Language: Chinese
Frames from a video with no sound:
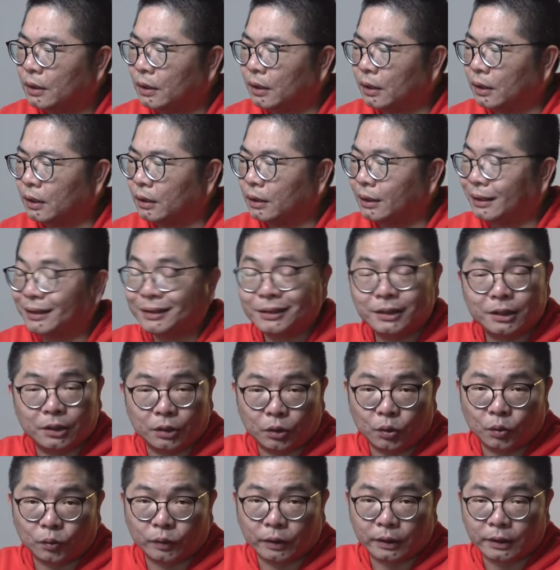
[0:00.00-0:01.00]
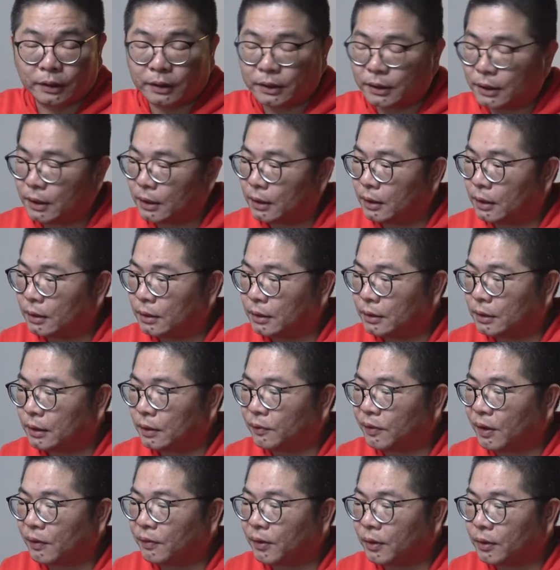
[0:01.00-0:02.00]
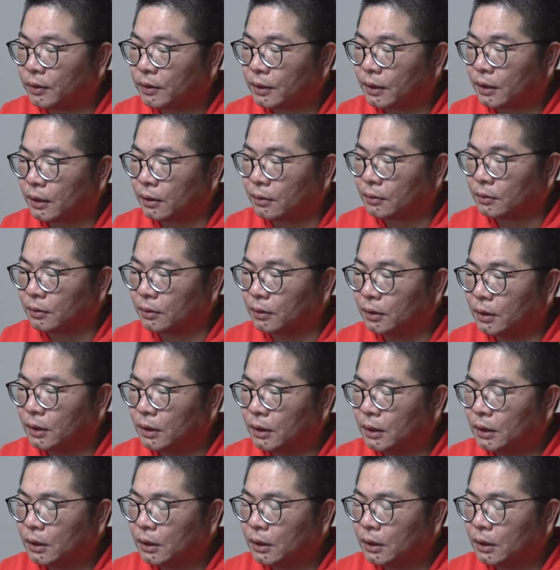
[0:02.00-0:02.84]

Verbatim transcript: 啊冷启动的这些一些方法的参考的时候，